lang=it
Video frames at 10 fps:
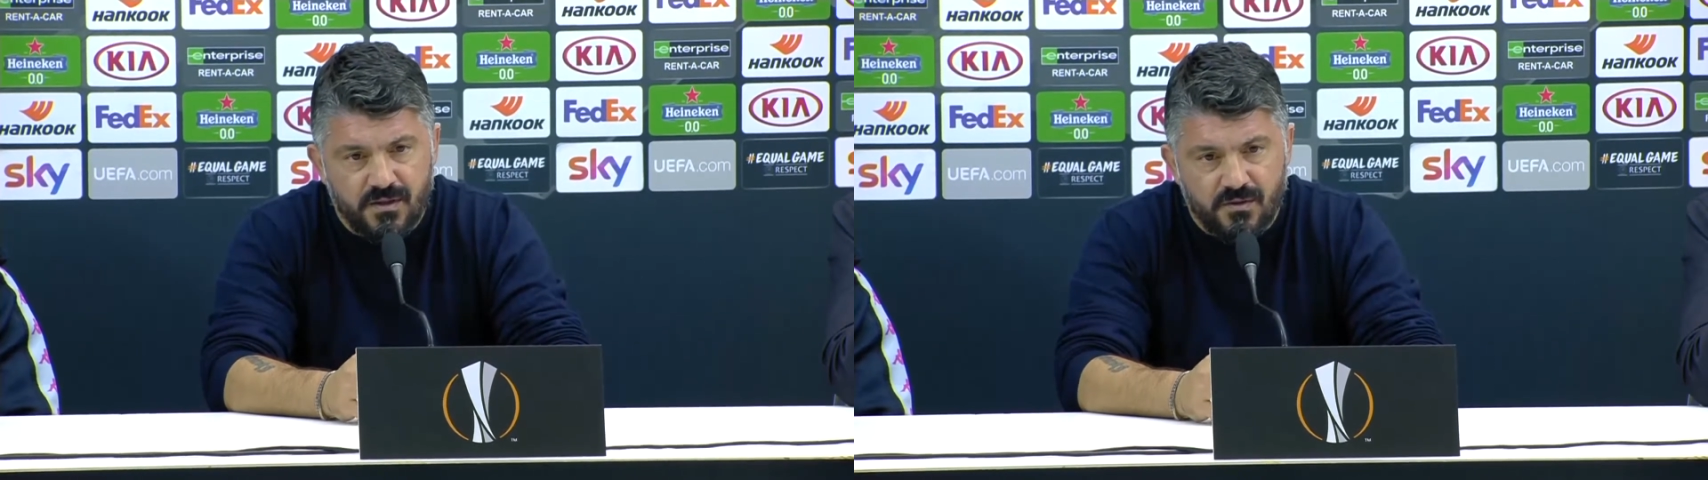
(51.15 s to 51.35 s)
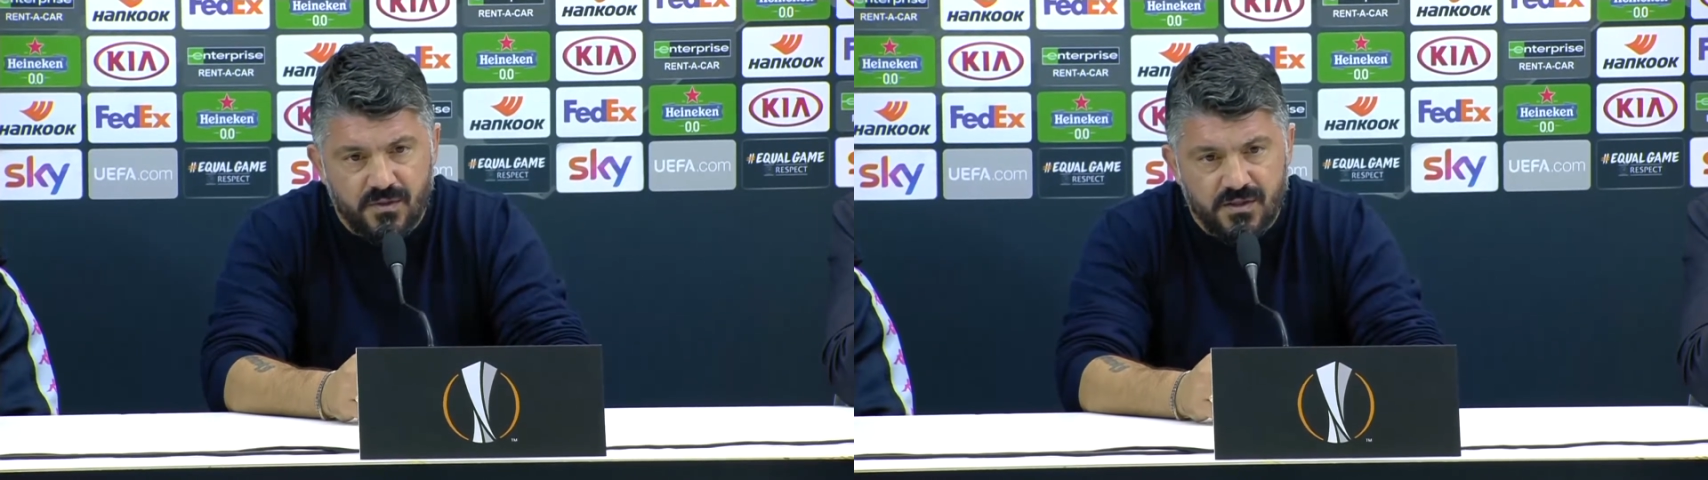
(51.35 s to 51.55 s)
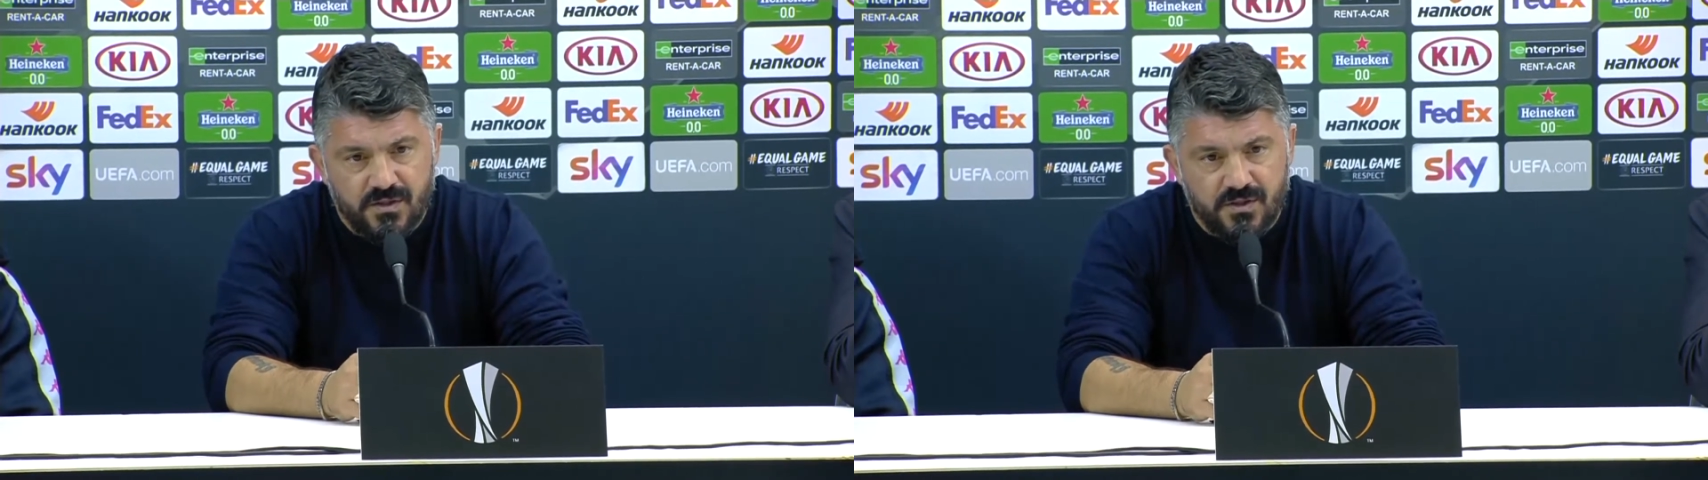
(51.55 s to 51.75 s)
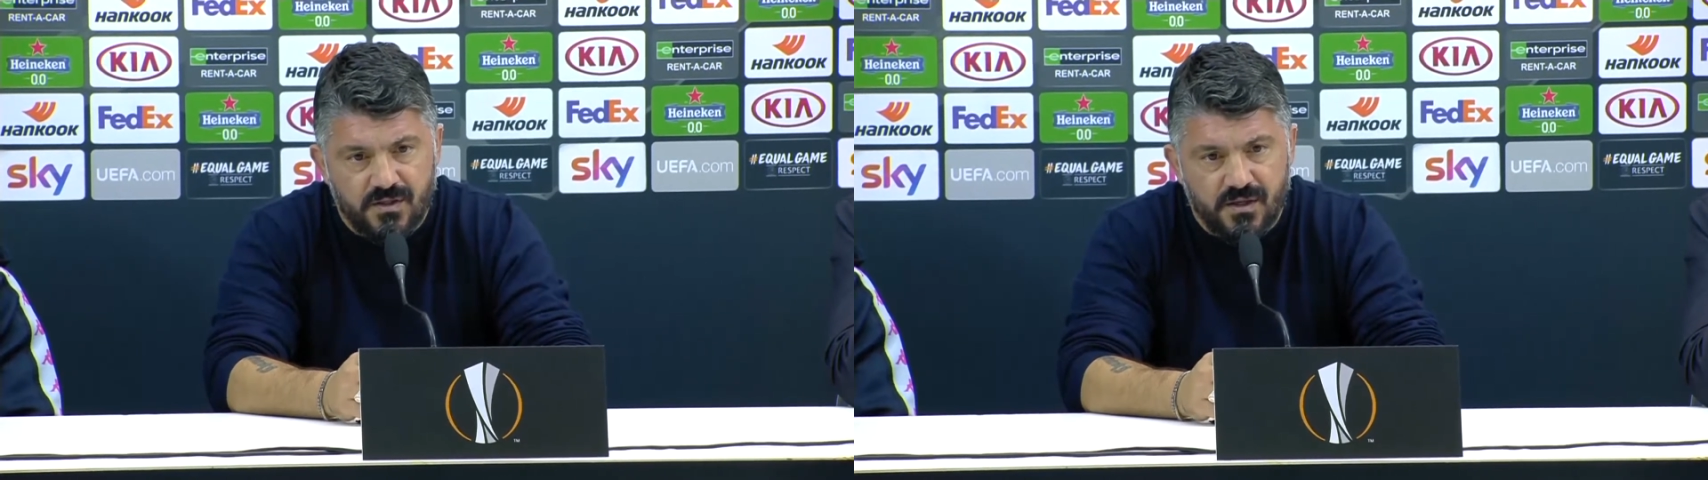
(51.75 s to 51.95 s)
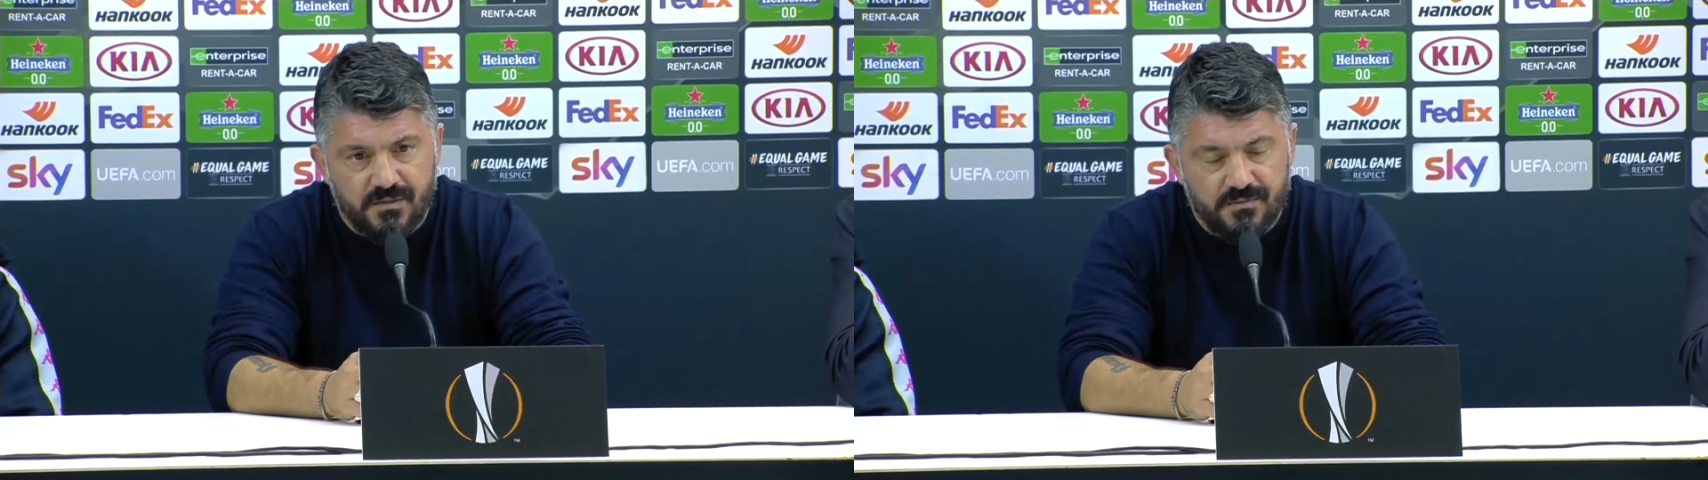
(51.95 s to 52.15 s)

in questa città,